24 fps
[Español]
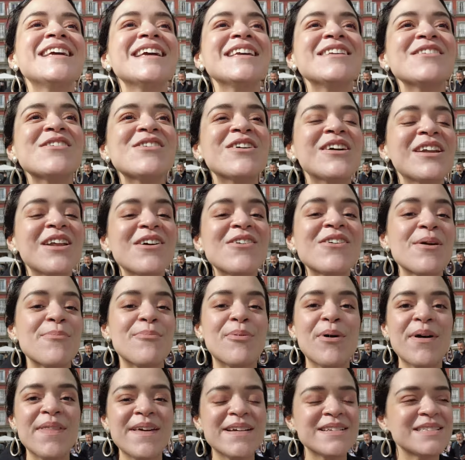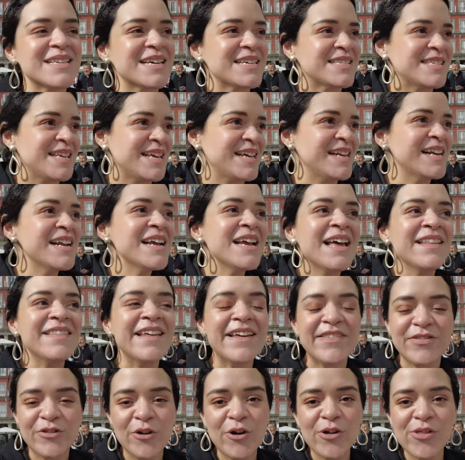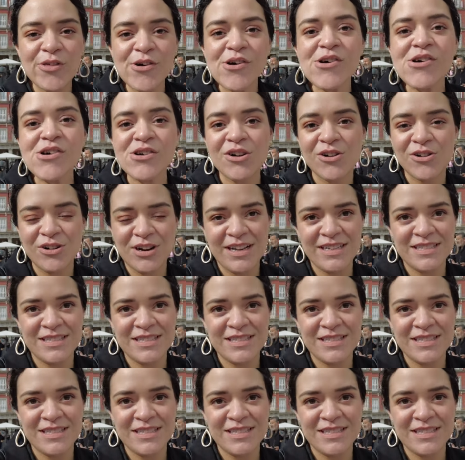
que yo creo que puedes hacer de todo con